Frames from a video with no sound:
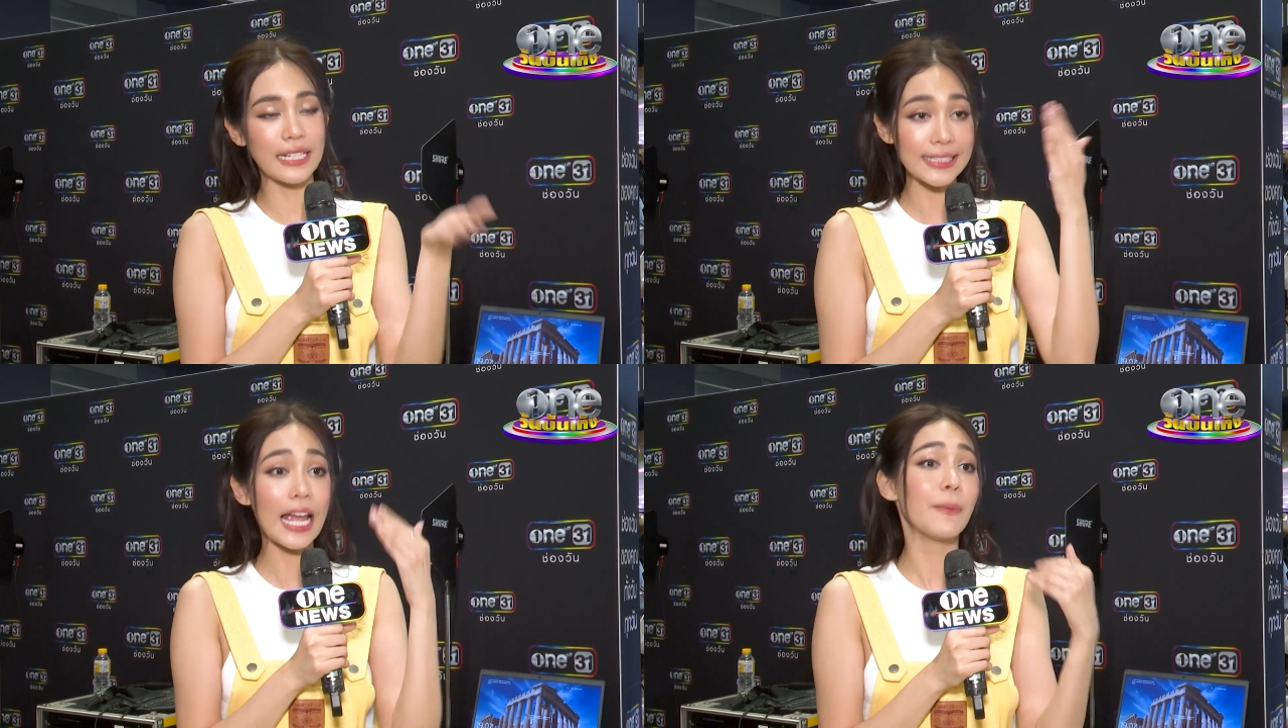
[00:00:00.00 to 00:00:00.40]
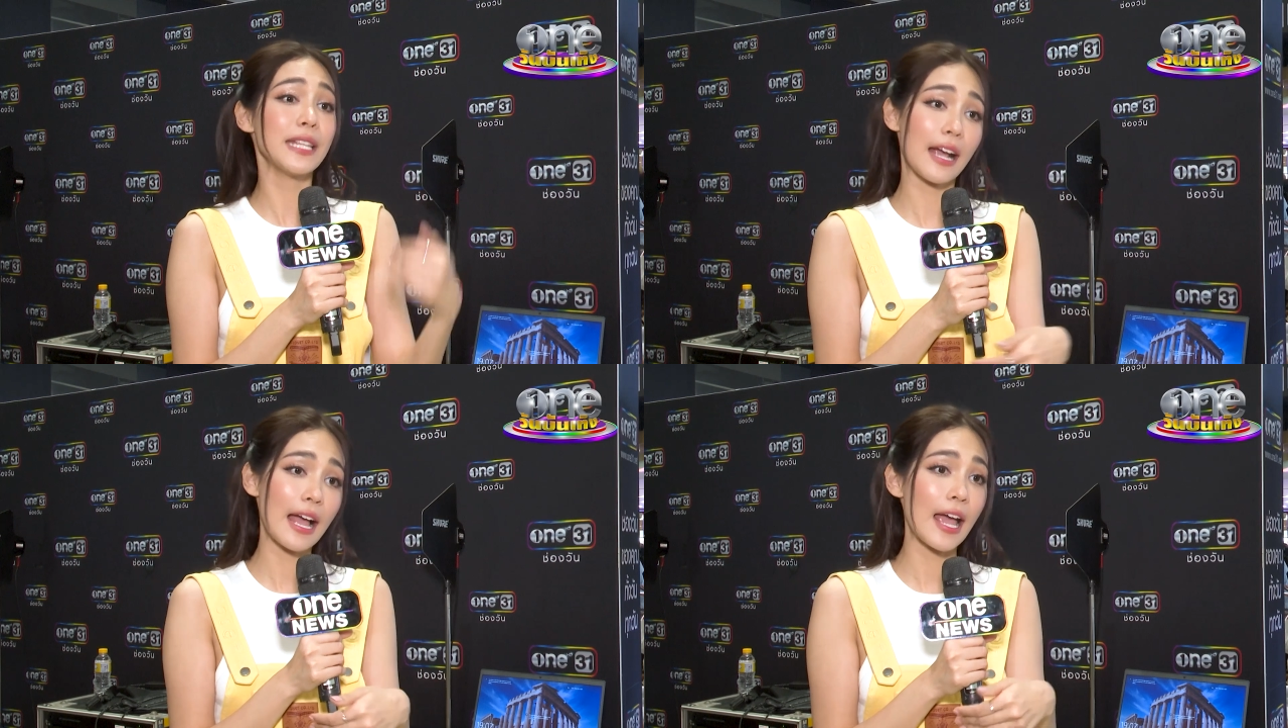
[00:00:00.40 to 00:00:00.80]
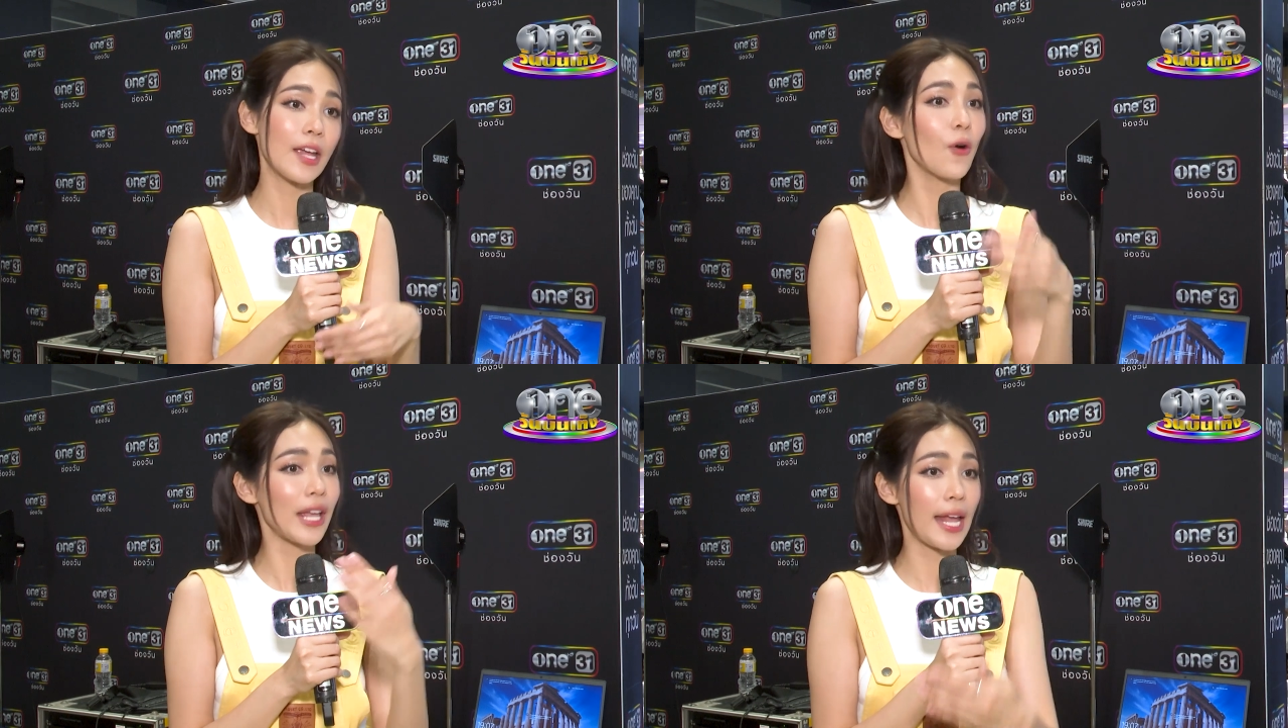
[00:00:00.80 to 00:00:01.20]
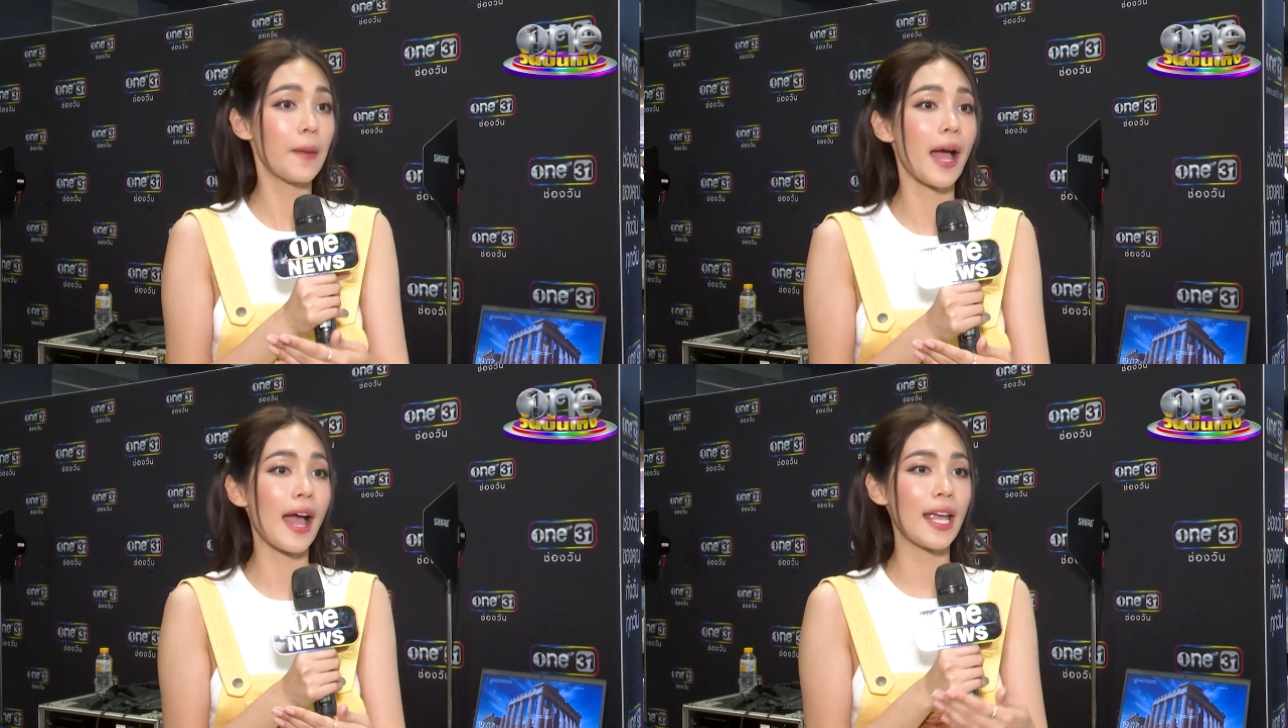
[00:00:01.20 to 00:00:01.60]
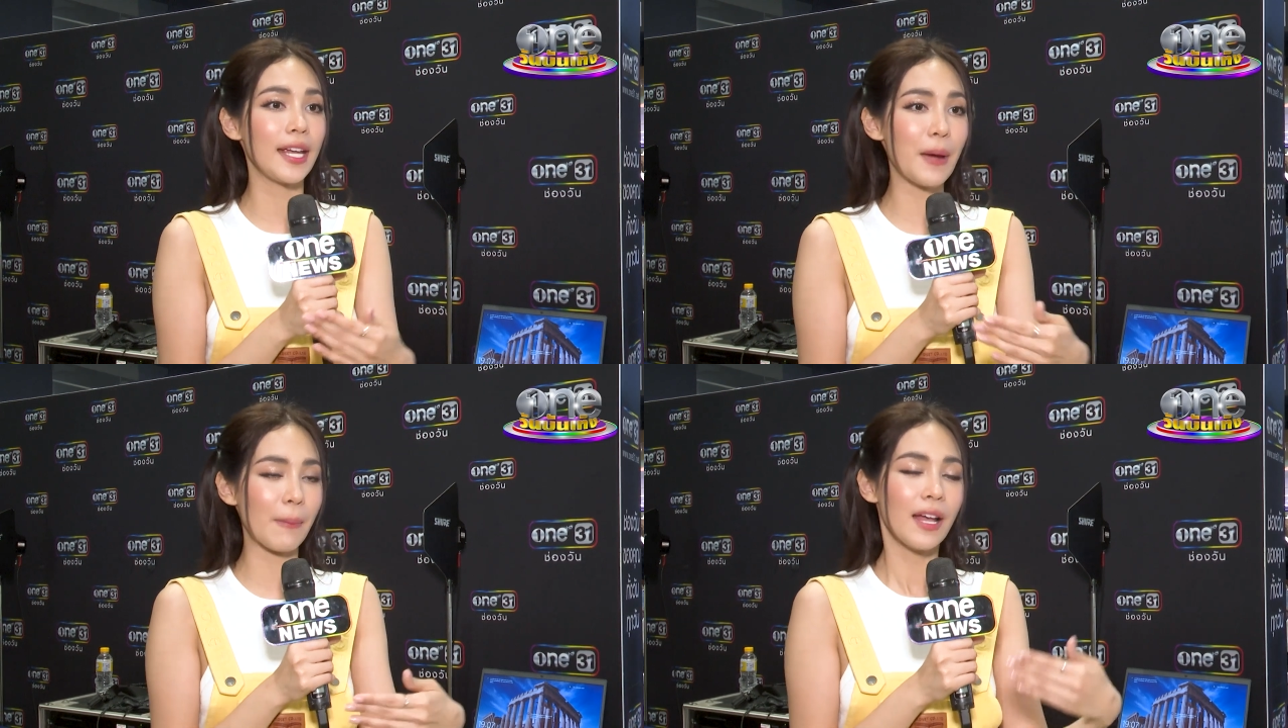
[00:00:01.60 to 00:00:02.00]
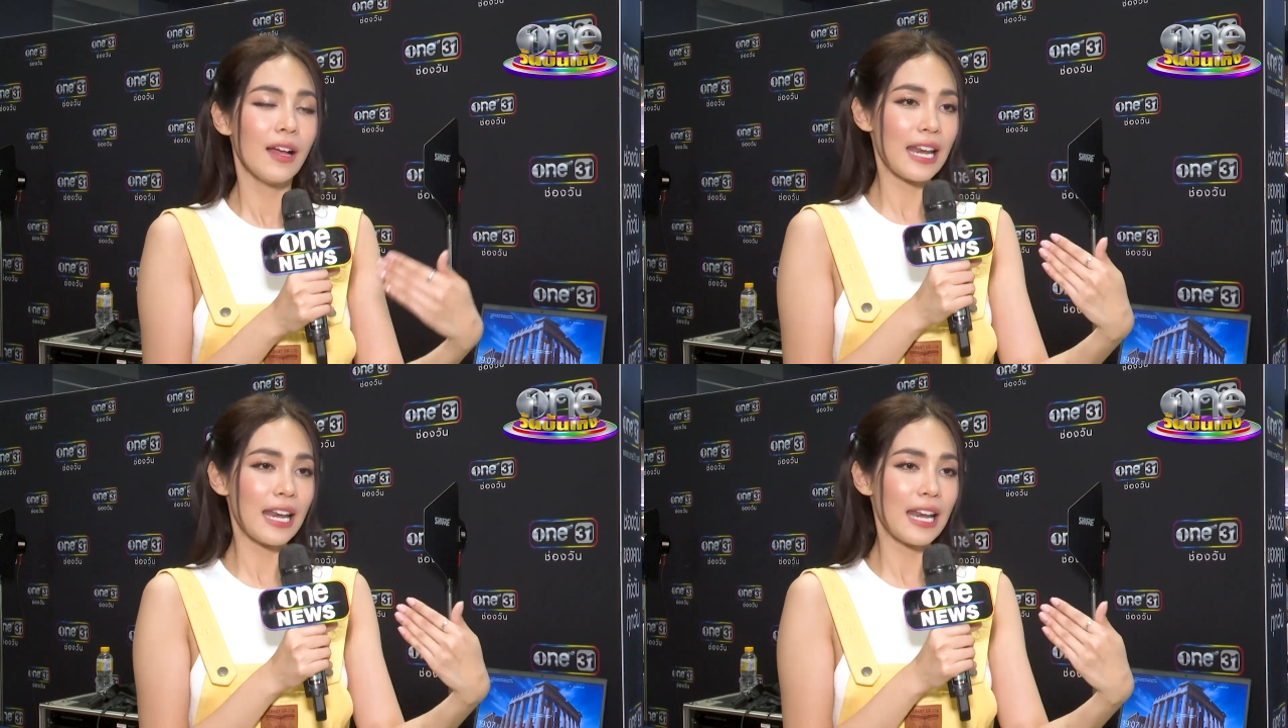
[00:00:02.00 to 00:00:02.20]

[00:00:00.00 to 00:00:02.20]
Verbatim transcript: นิสัยเป็นยังไงโอเคไหมแบบ